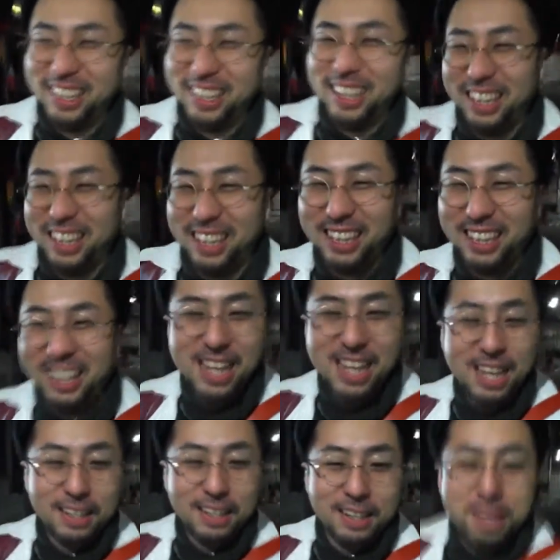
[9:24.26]
今まで
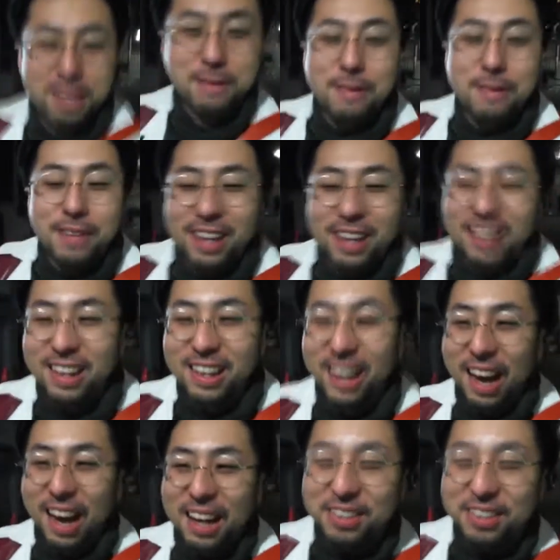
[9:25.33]
なんかアンチコメとか平気
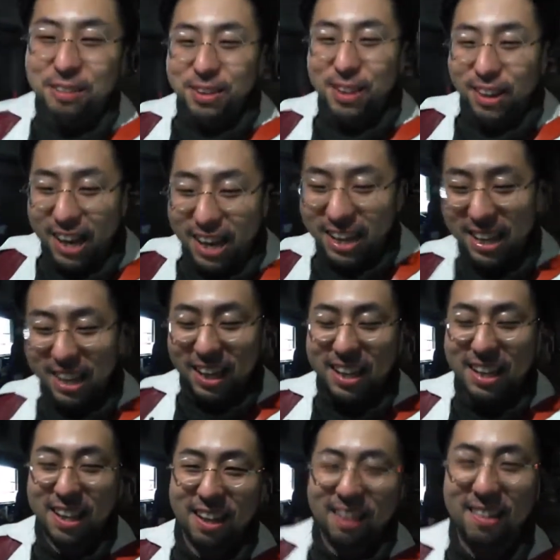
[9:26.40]
で書いてたくせにさ、
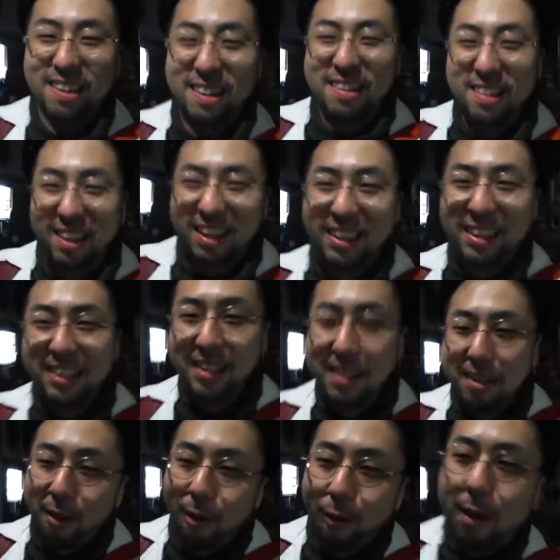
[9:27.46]
俺らってなんか
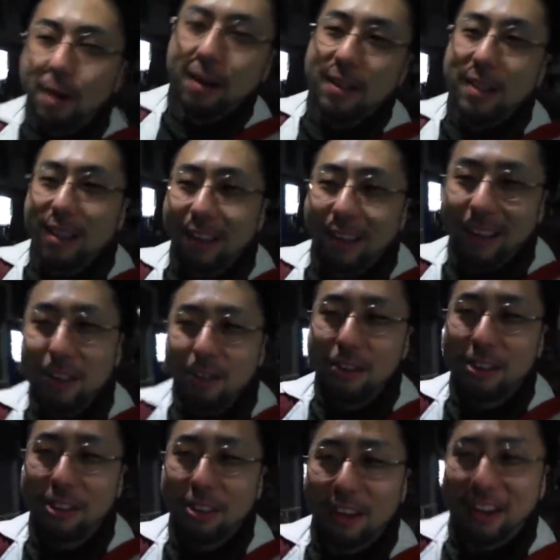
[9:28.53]
友情あるよね、みた
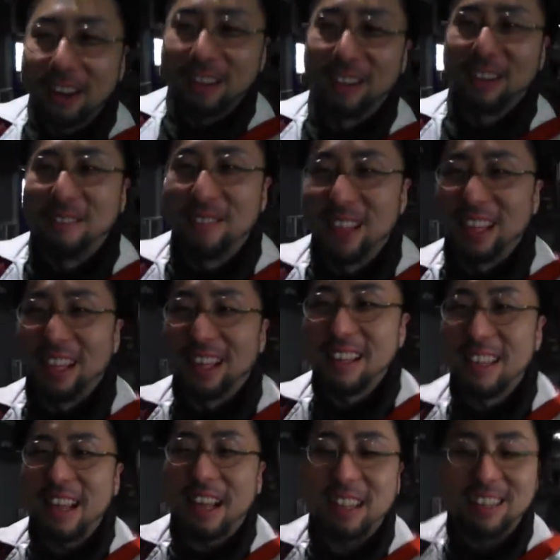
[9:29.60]
いな。錯覚。
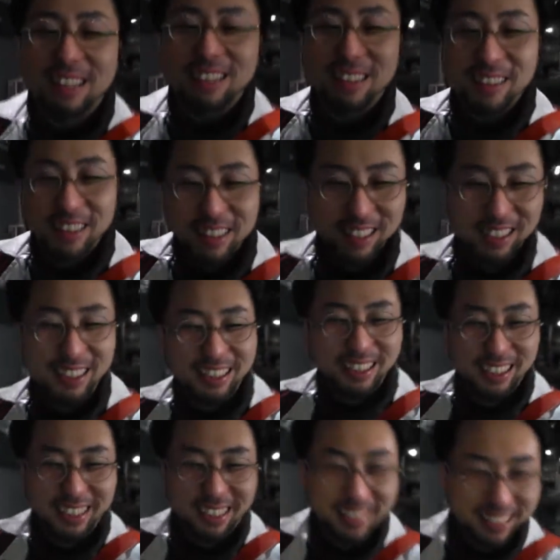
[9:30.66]

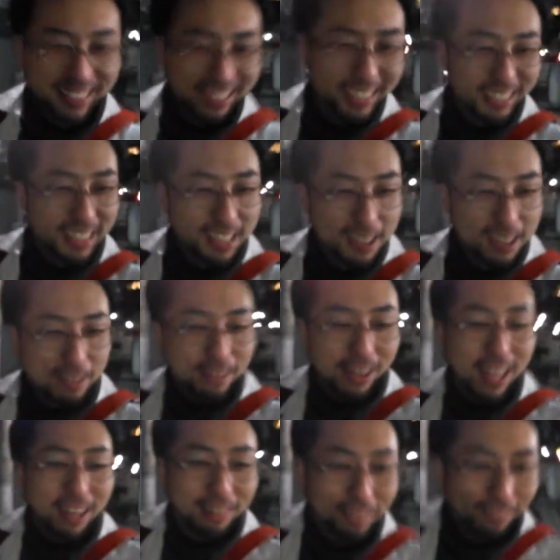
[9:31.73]
わかるこれ。
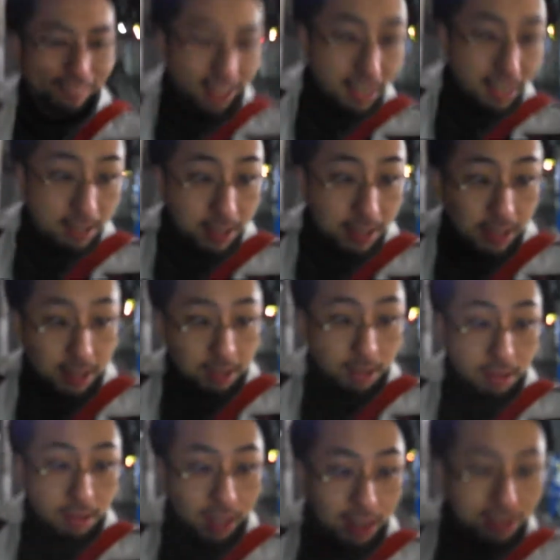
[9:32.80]
のんたんがよっさんの枠
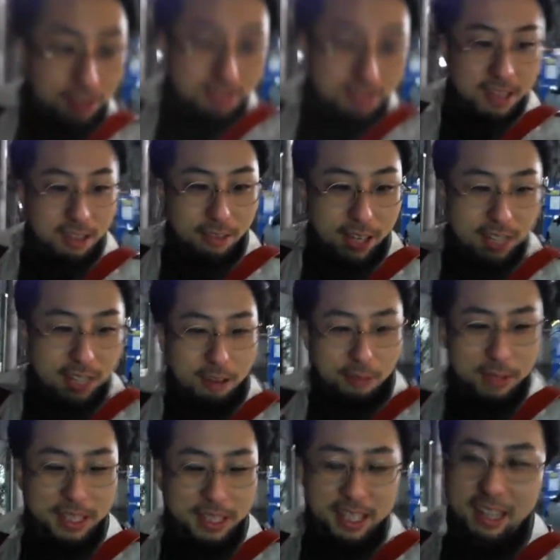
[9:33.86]
でコメしてた。あいつ
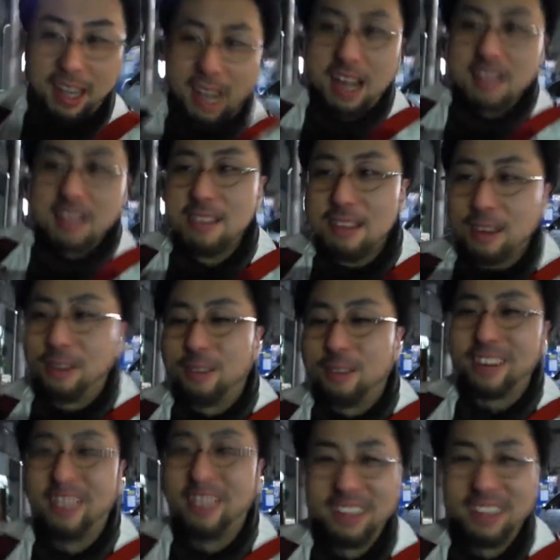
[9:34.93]
ほんと死
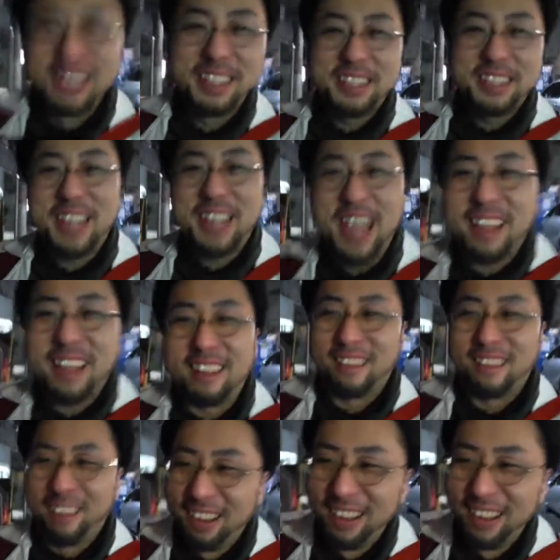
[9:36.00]
刑だろ。
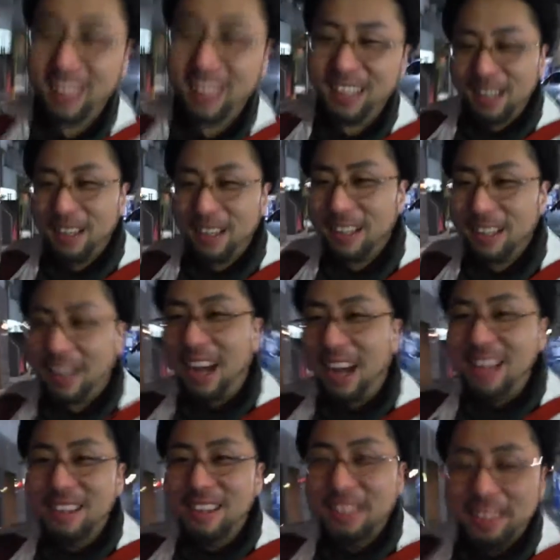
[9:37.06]
あいつ死刑だ
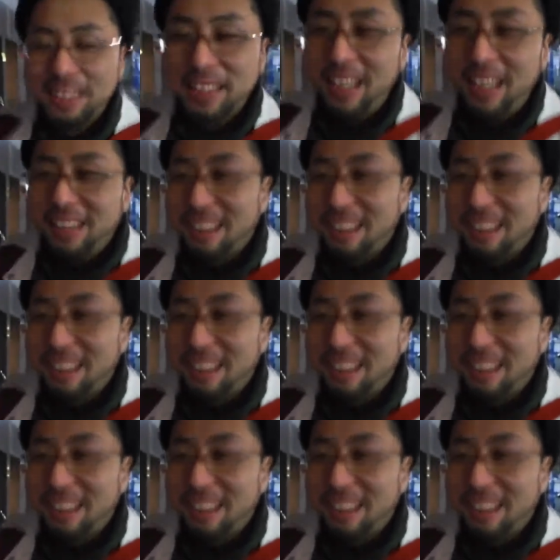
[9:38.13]
ろ、ほんと。